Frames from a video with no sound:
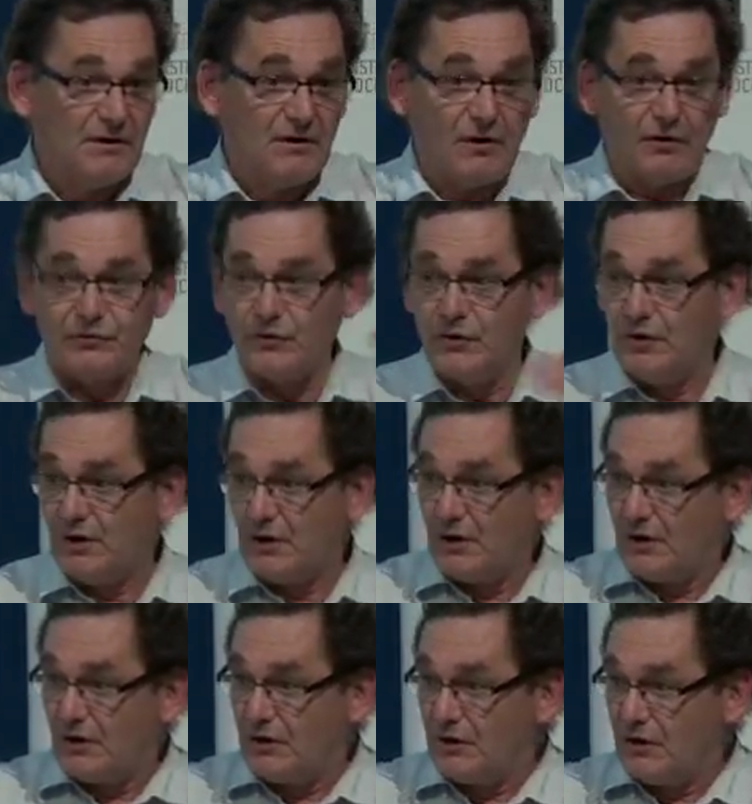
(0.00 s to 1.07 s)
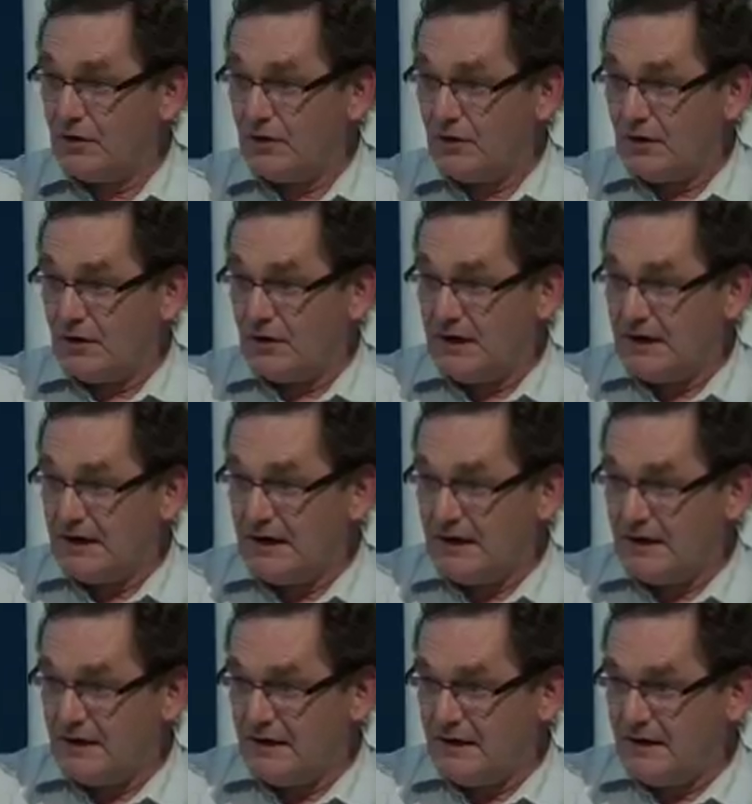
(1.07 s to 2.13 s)
entre
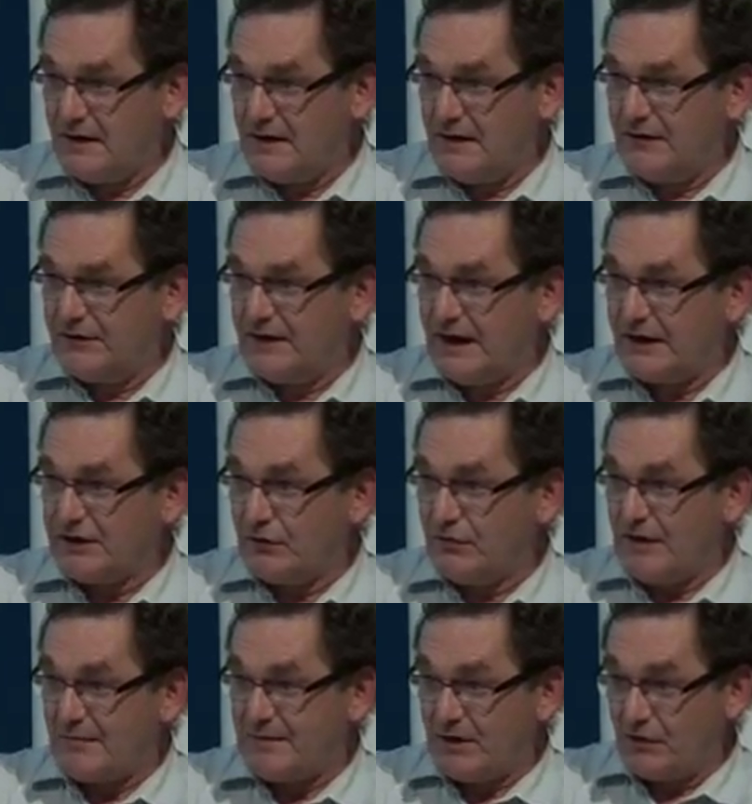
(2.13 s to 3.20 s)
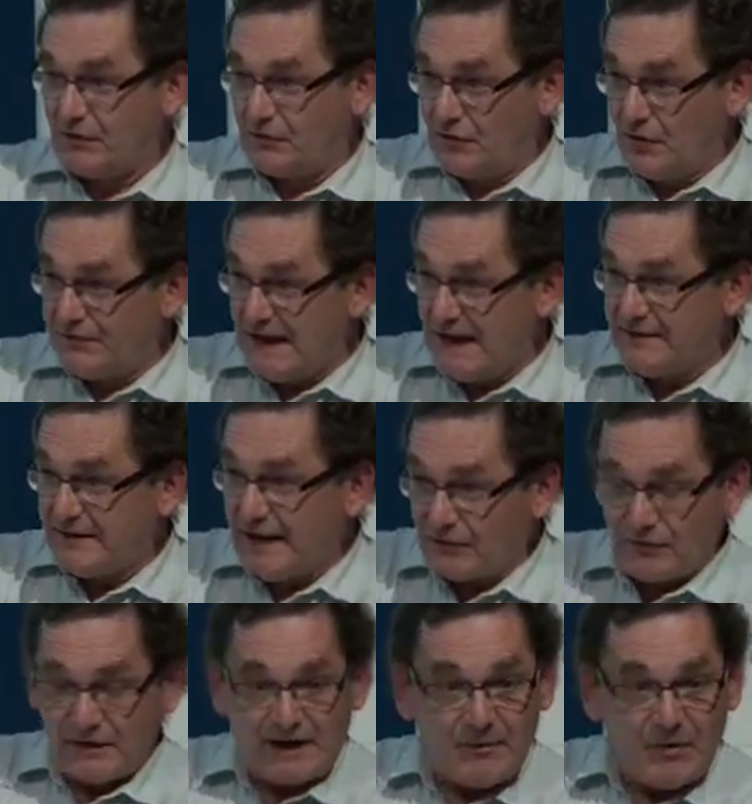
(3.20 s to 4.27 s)
les, énergies renouvelables qui deviennent
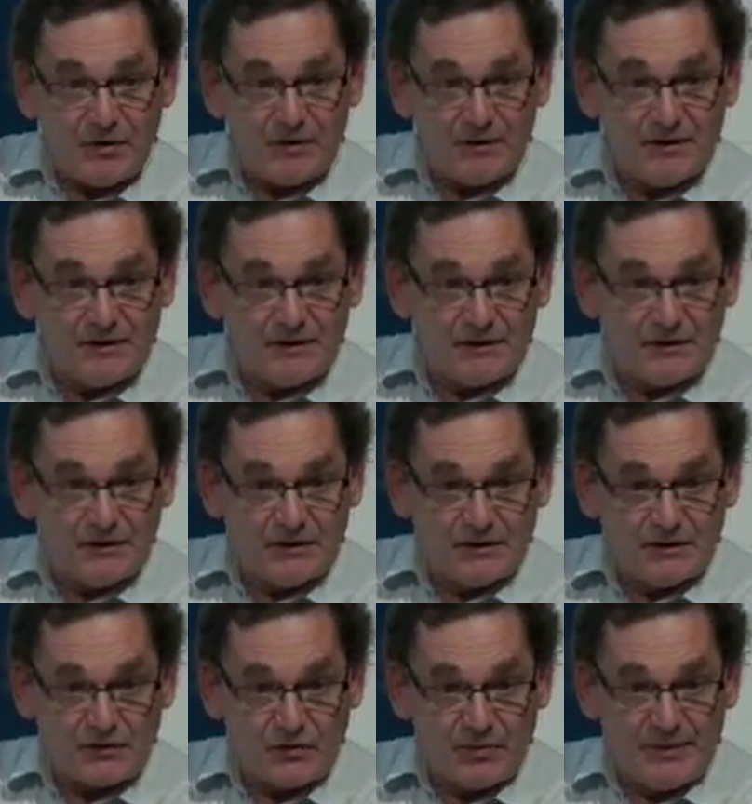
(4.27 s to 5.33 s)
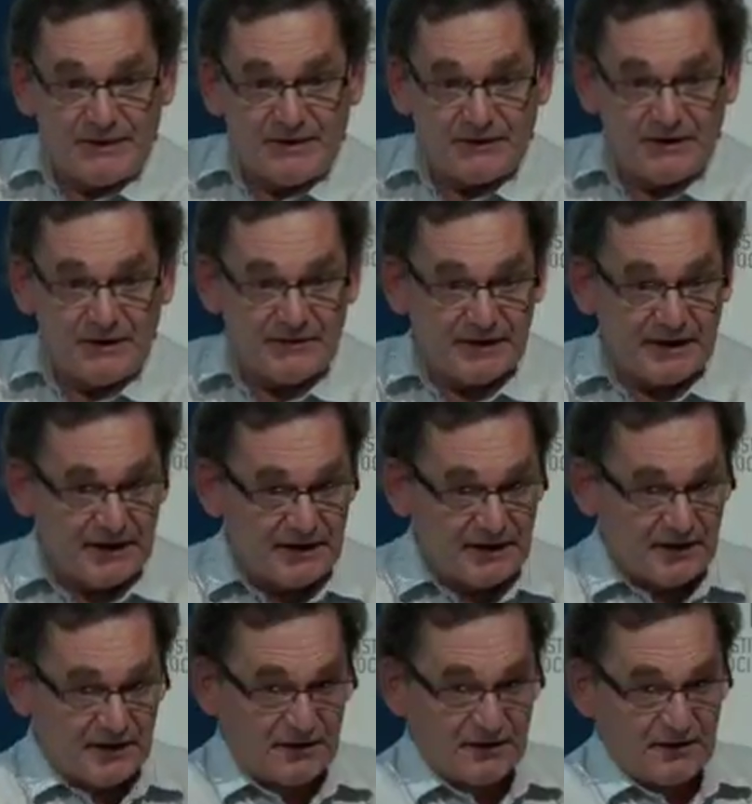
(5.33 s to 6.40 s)
naturellement compétitives et
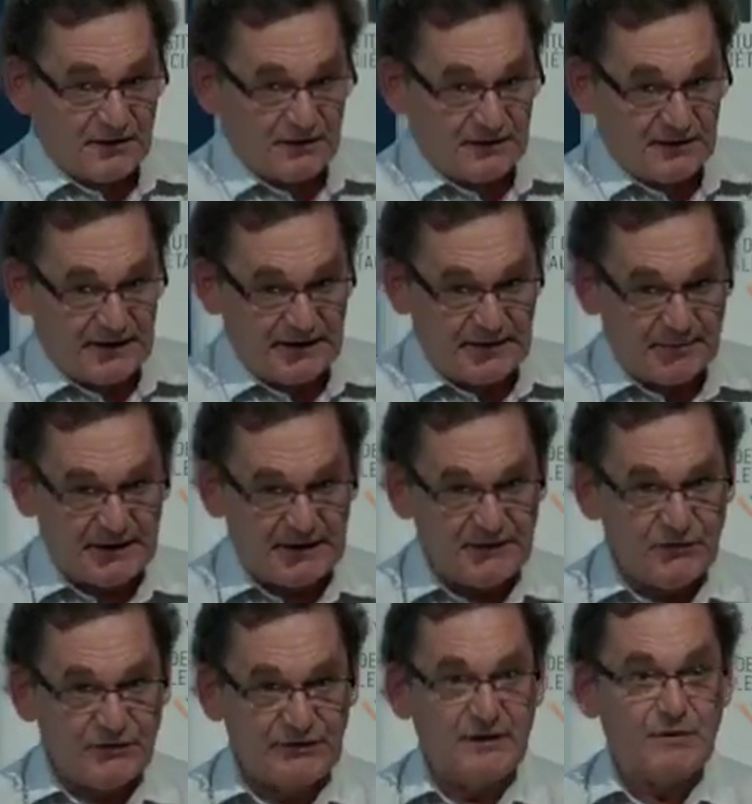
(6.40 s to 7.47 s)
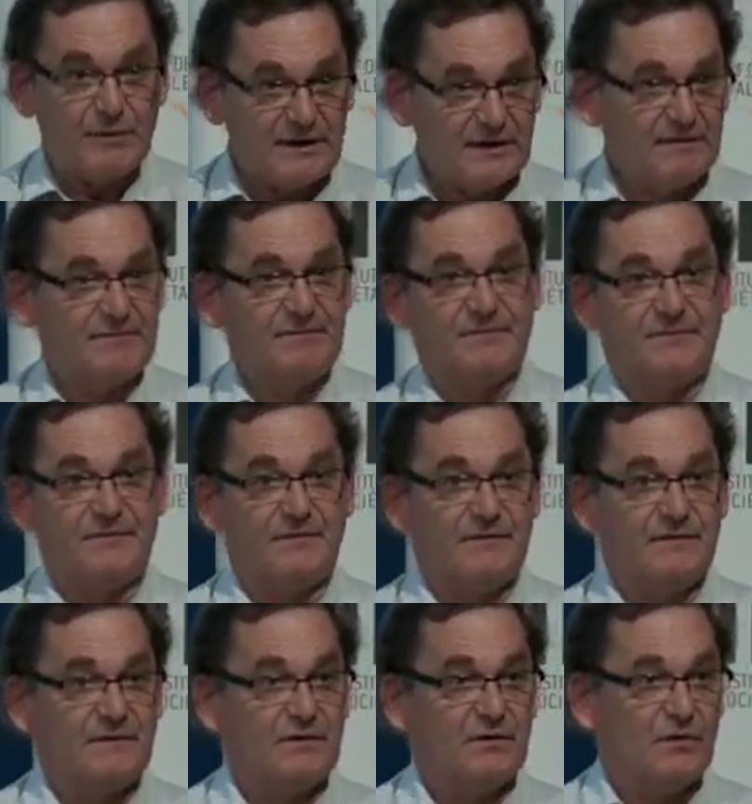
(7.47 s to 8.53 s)
les prix des fossiles Oui.
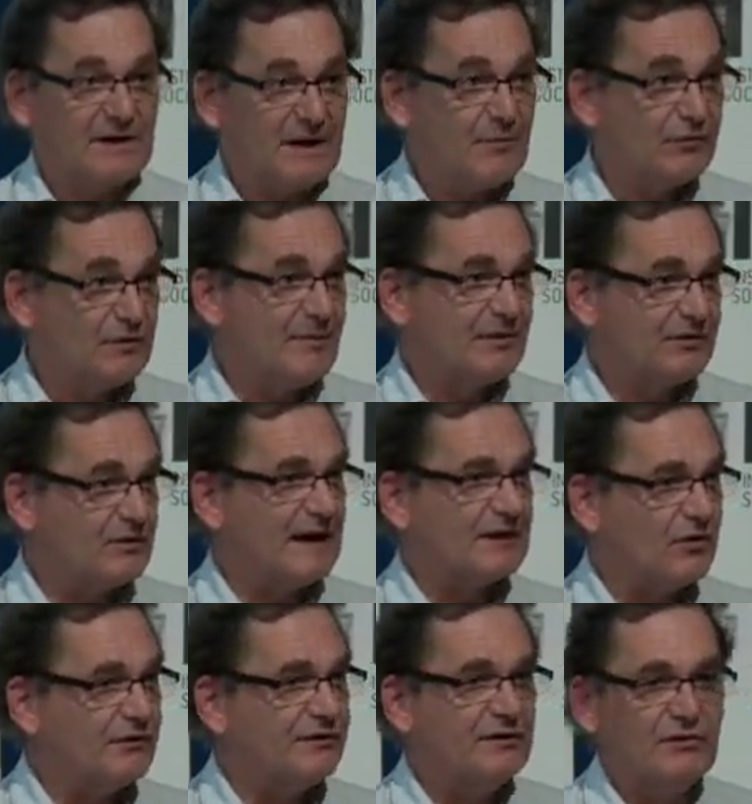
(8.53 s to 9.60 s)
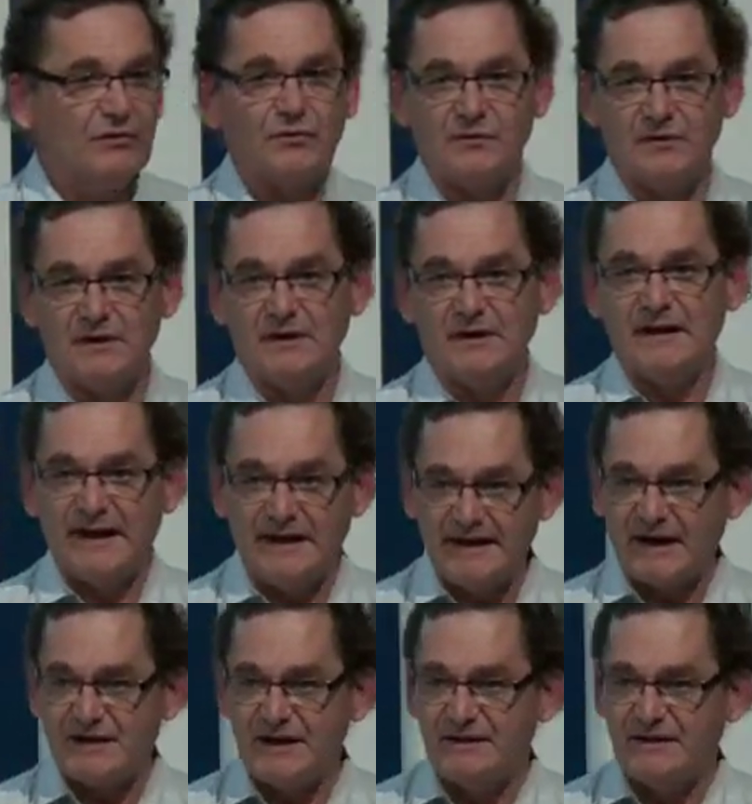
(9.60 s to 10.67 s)
On a besoin parce que la transition
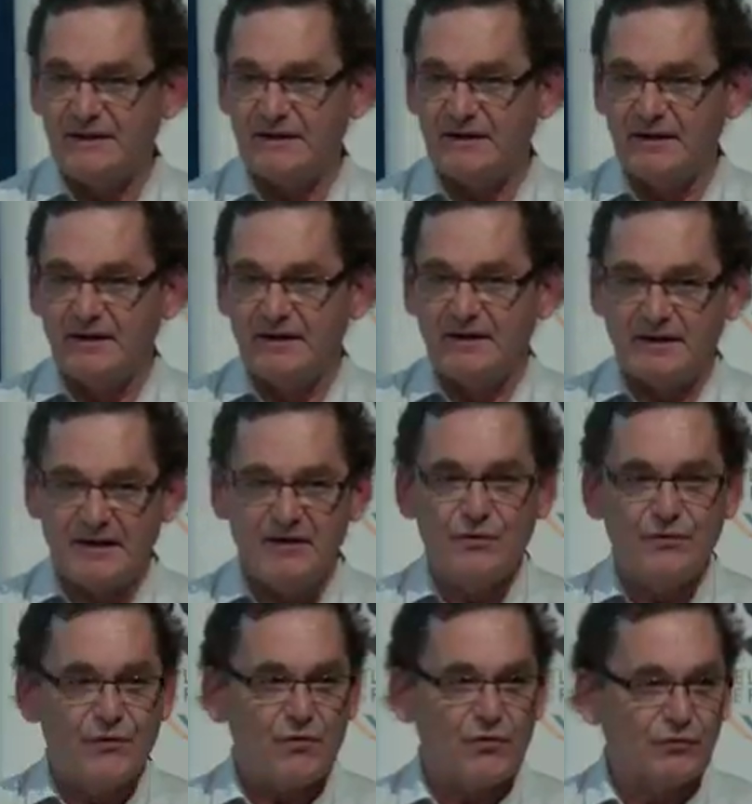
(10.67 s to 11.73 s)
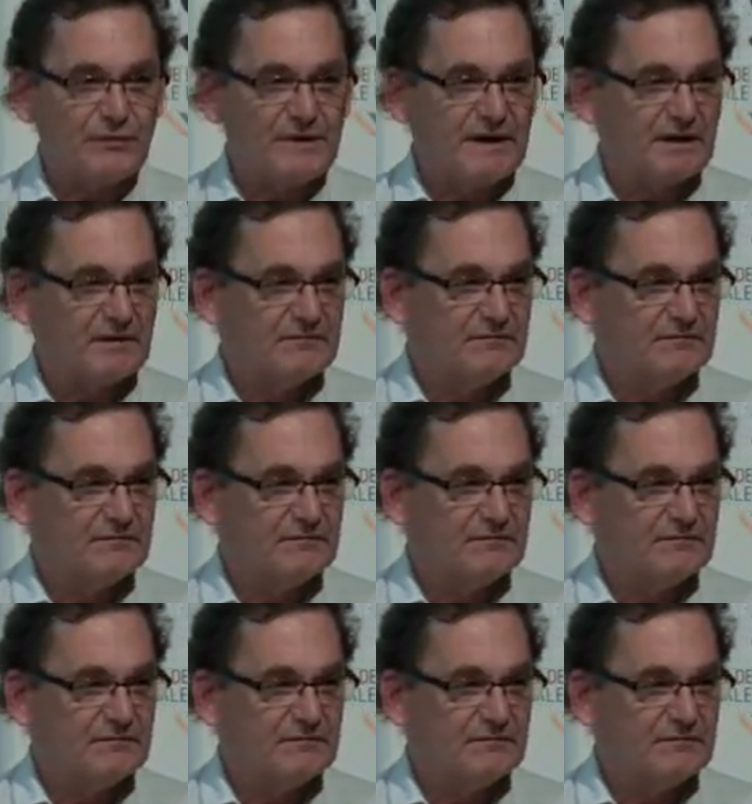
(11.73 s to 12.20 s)
énergétique qu'il nous faut conduire.